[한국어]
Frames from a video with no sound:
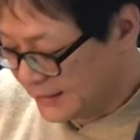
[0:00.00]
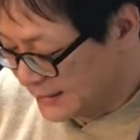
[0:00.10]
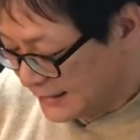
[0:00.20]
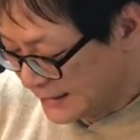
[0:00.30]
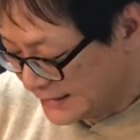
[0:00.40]

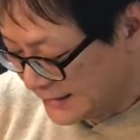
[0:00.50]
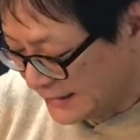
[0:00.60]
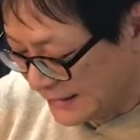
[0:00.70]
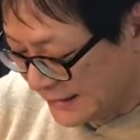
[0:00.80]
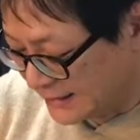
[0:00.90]
이렇게 치,
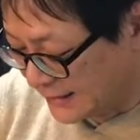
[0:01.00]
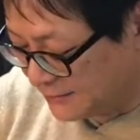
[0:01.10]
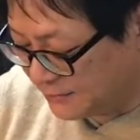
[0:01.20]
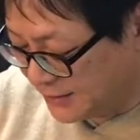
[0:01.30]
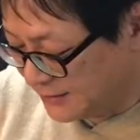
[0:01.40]
이렇게 그냥
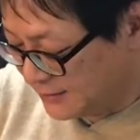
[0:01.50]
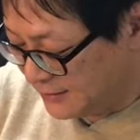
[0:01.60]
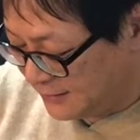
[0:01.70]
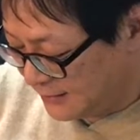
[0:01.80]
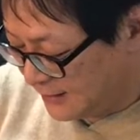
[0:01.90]

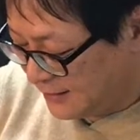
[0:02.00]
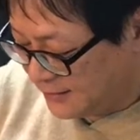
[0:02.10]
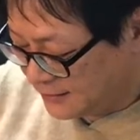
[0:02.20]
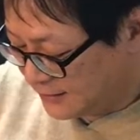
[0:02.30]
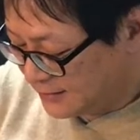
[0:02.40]
피크를
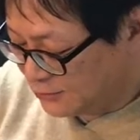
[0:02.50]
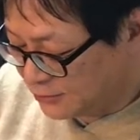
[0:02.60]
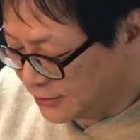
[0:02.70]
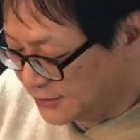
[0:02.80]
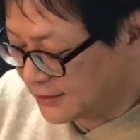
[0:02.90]
줄
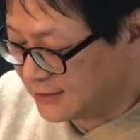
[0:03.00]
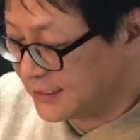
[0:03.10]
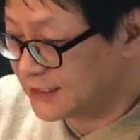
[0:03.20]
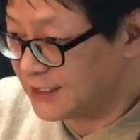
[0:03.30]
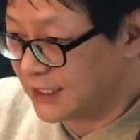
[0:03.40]
전체를
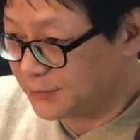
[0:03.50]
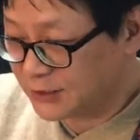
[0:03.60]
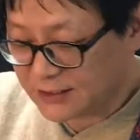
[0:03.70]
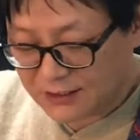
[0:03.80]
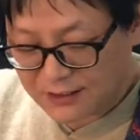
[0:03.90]
그냥 친다 뭐
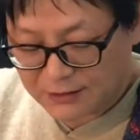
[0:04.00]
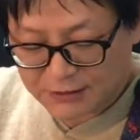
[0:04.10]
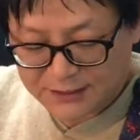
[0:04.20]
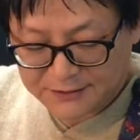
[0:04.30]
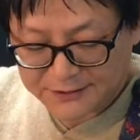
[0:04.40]
이렇게 생각하고
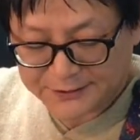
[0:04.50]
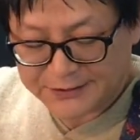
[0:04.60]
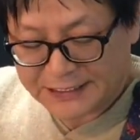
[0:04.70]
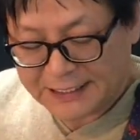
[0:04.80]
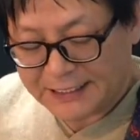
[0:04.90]
하는 거예요
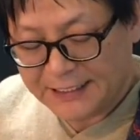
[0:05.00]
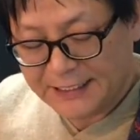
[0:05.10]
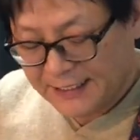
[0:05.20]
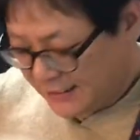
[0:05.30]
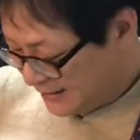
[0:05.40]
근데
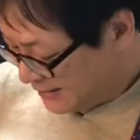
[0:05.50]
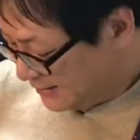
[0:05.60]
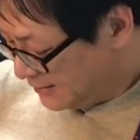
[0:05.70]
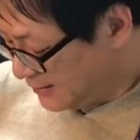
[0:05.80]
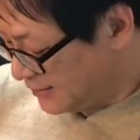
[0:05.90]

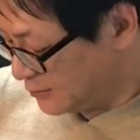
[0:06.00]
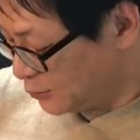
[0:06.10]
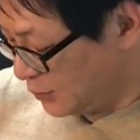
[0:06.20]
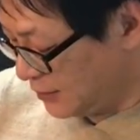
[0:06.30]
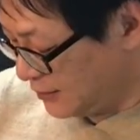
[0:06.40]
어,
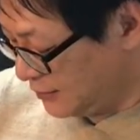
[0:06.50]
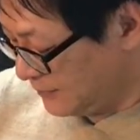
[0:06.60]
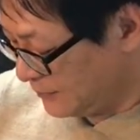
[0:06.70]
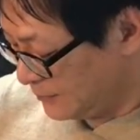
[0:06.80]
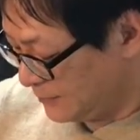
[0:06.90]
소리는
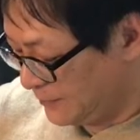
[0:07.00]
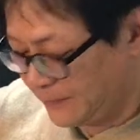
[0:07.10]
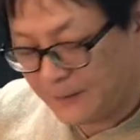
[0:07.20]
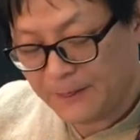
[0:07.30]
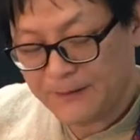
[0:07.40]

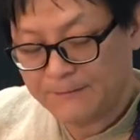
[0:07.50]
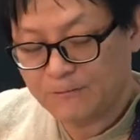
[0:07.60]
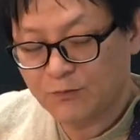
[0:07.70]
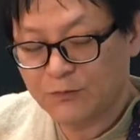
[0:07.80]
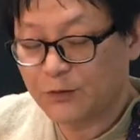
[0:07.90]

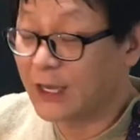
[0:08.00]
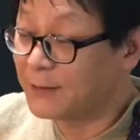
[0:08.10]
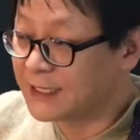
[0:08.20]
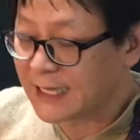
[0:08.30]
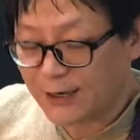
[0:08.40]

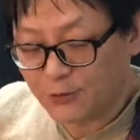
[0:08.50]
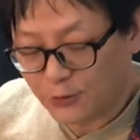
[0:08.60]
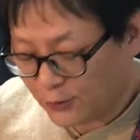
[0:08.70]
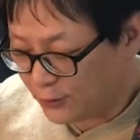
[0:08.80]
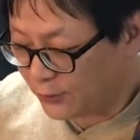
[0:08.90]
얘만
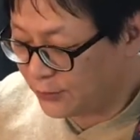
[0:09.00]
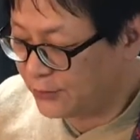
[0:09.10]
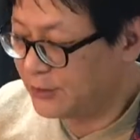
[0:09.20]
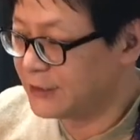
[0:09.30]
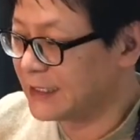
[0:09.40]
나오고
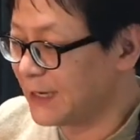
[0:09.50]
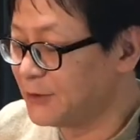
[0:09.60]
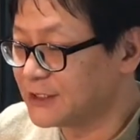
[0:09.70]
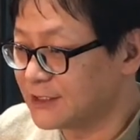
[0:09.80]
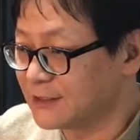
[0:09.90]

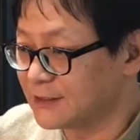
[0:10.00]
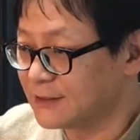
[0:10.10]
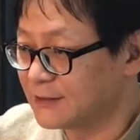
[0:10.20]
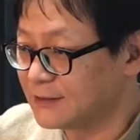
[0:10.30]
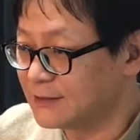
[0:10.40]
나머지는
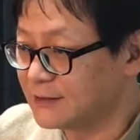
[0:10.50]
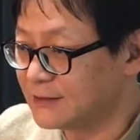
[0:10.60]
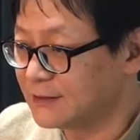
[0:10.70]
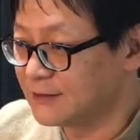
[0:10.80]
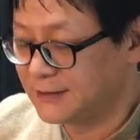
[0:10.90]

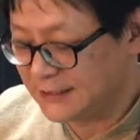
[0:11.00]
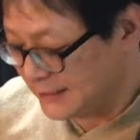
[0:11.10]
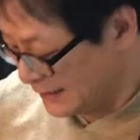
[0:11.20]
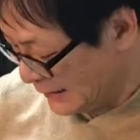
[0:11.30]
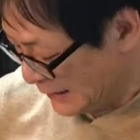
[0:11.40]

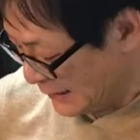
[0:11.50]
이렇게